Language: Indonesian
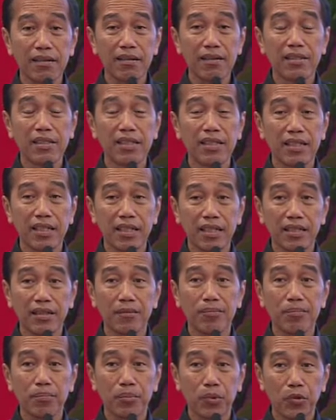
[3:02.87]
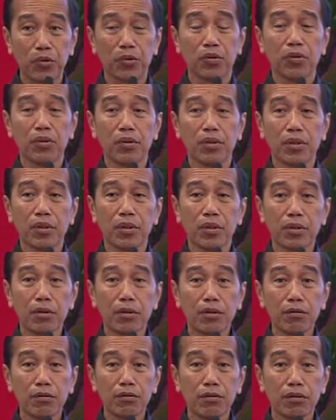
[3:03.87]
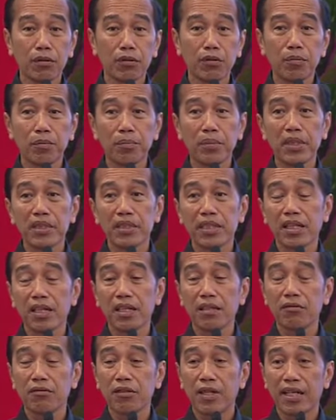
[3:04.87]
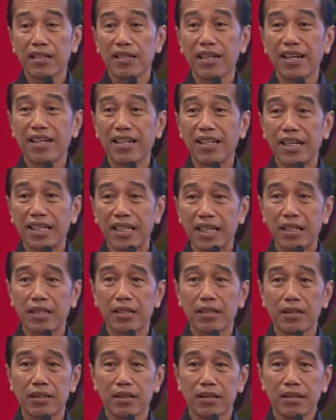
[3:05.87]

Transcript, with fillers: sedikit pun untuk penyalahgunaan anggaran